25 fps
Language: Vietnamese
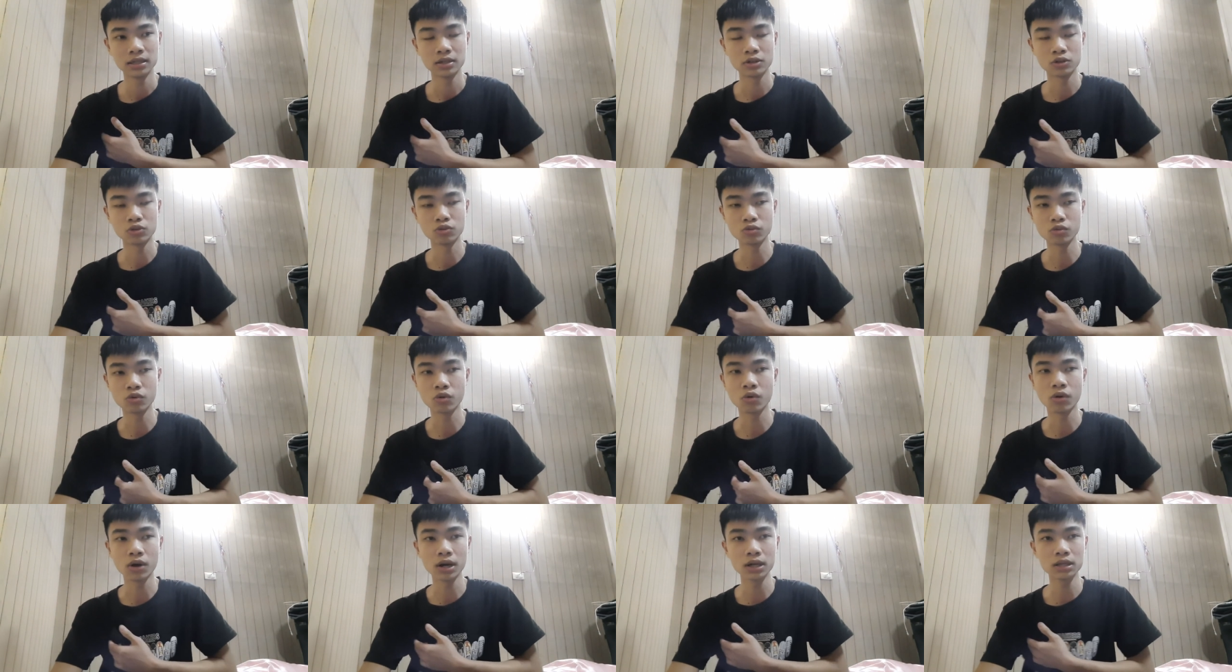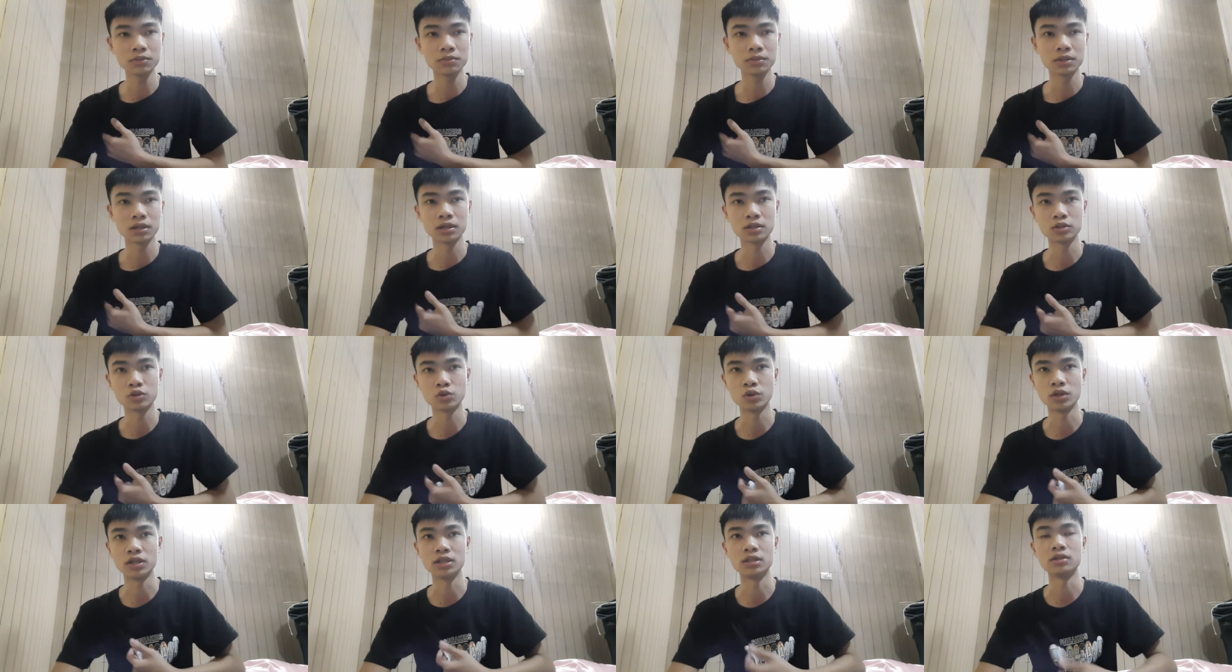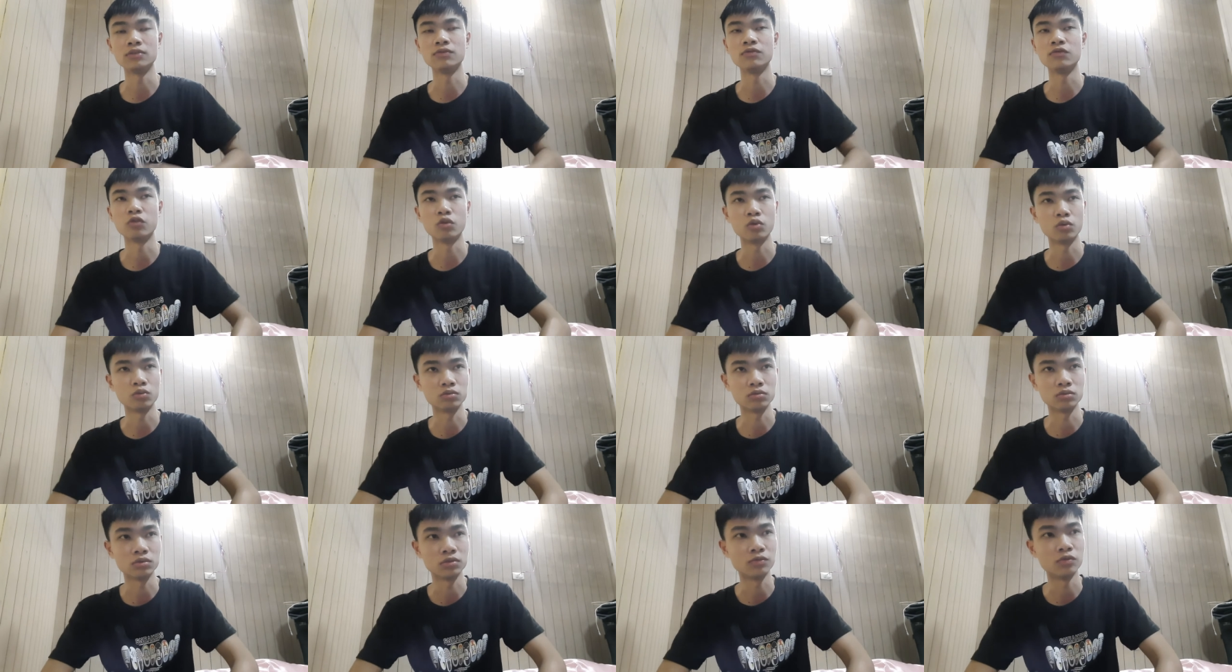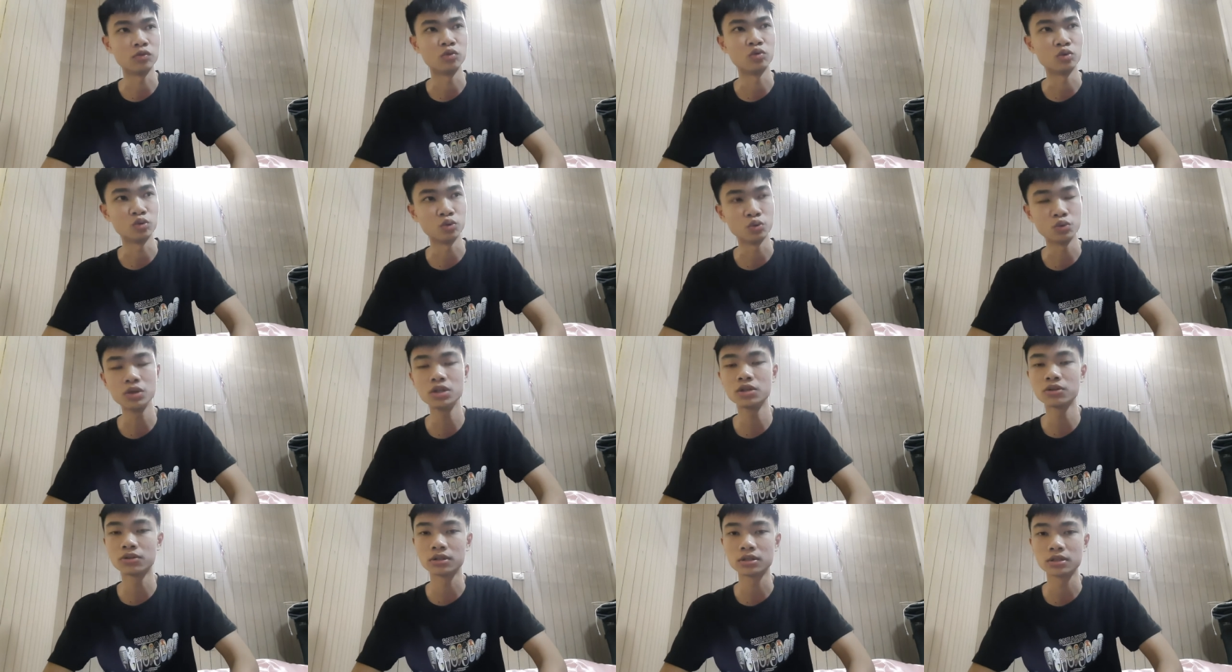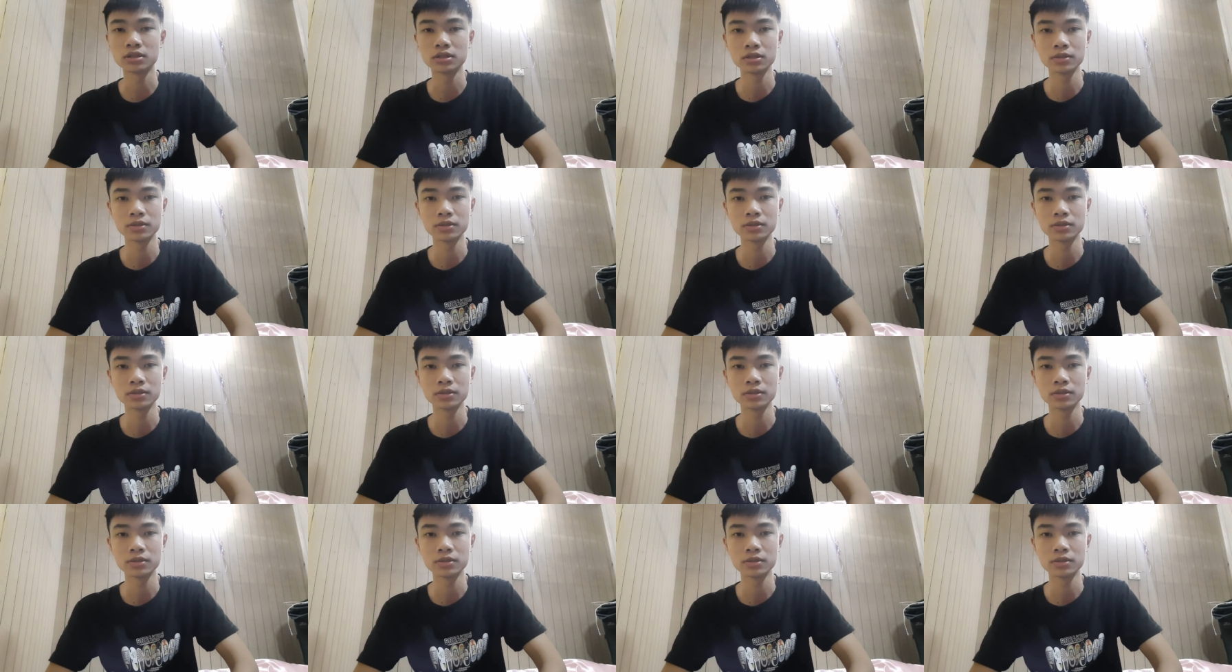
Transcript: cũng có, nhưng mà tùy từng vùng, vùng núi thôi,